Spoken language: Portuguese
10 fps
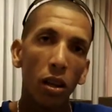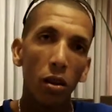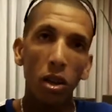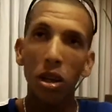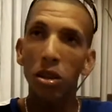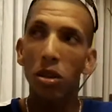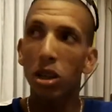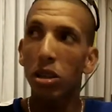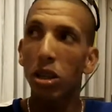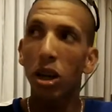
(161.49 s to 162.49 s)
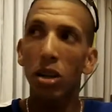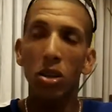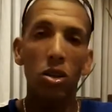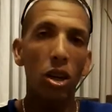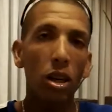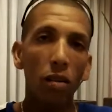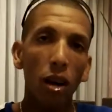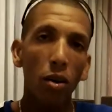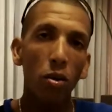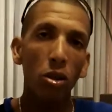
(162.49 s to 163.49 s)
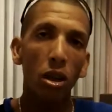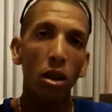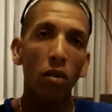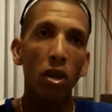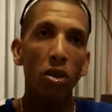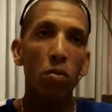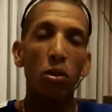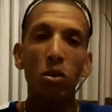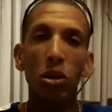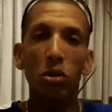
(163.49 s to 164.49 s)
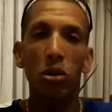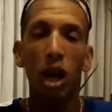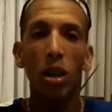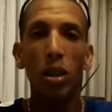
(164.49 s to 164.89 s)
Eu tenho certeza que a gente ainda vai conseguir fazer muito resultado.